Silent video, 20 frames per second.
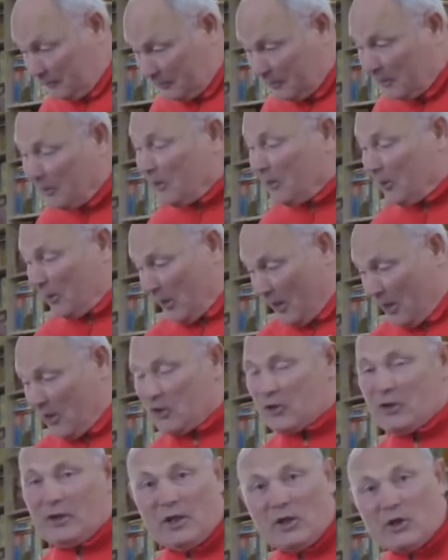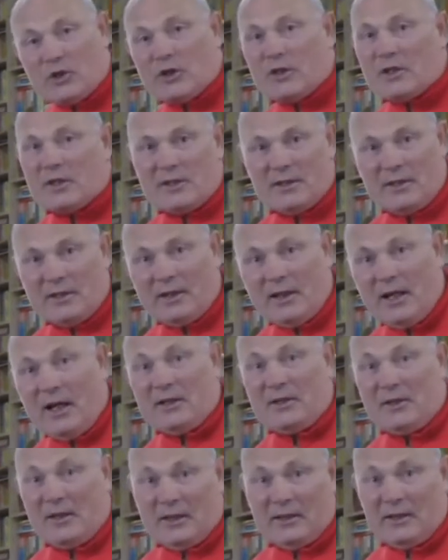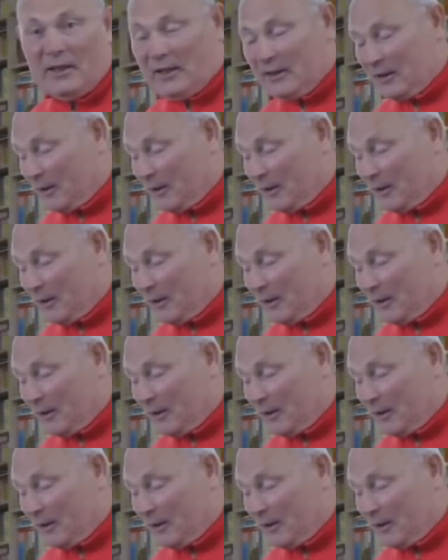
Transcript: ты играешь на жизнь, а не она